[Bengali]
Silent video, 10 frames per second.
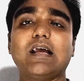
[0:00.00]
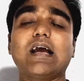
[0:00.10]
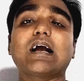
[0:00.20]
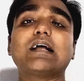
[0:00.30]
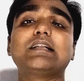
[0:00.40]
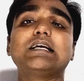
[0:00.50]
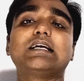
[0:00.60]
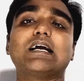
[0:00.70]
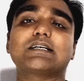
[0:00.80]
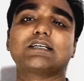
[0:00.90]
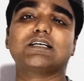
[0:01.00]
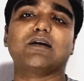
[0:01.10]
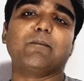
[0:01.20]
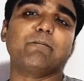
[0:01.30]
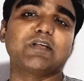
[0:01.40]
একাধিক গ্যাসের
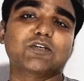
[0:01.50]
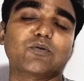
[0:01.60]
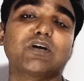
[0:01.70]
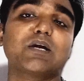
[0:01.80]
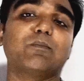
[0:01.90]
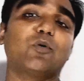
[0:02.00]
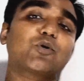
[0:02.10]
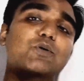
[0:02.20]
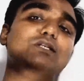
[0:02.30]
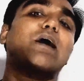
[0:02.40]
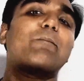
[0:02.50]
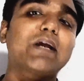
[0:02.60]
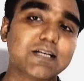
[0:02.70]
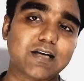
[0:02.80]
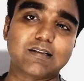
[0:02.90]
মিশ্রণের মোট চাপের
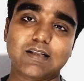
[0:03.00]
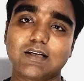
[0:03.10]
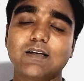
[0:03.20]
সাথে